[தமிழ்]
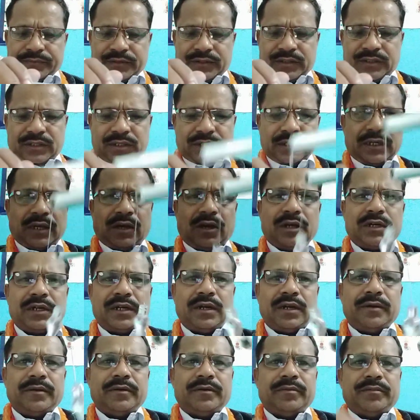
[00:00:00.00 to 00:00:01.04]
இது
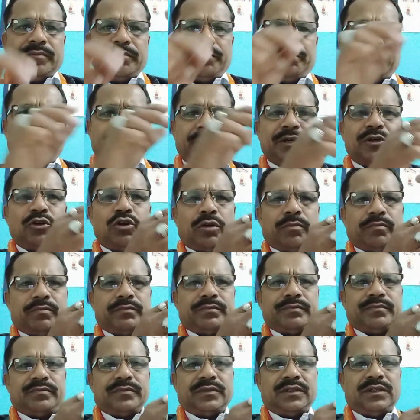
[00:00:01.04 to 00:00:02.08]
ஆர்கன் பெண்டுலம்
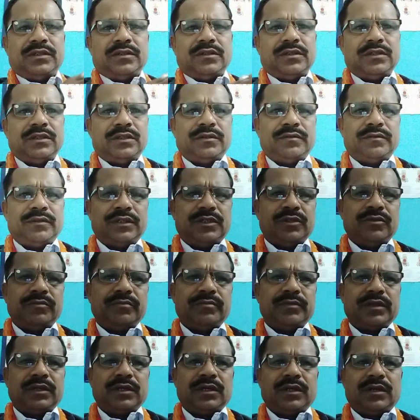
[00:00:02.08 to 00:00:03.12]
இது இவையும்
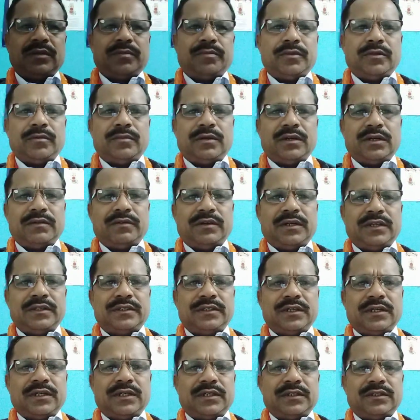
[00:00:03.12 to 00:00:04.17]
மிக அற்புதமாக வேலை
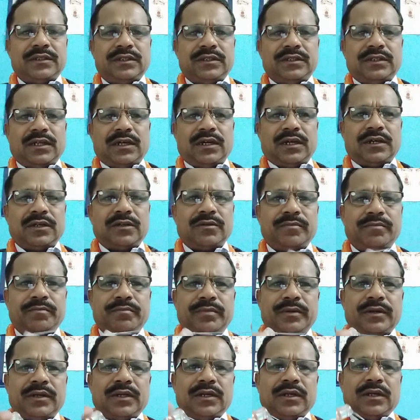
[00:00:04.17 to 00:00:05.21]
செய்கிறது இந்த ஆர்கன்
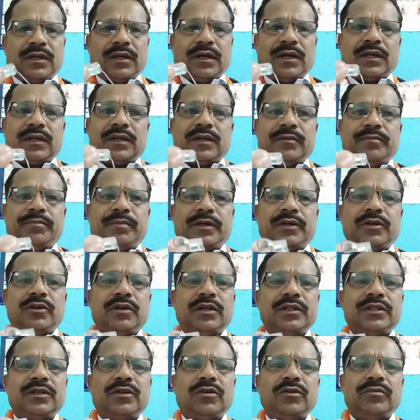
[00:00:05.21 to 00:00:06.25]
ஆர்கன்
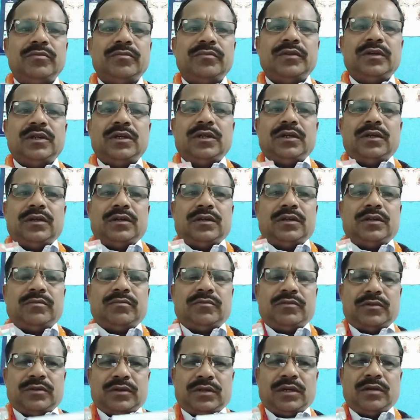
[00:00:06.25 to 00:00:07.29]
பெண்டுலத்திலும்
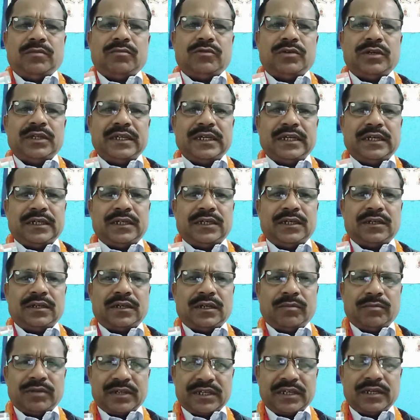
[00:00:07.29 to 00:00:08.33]
நம்ம நம்மளுடைய
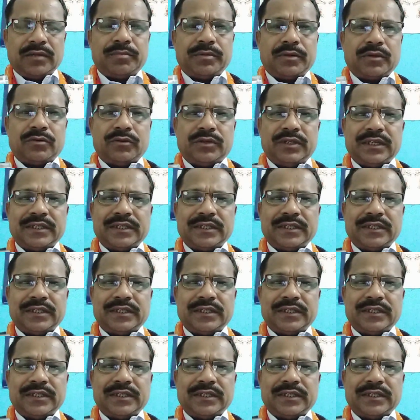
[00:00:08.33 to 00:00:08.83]
நமக்கு ஏற்படக்கூடிய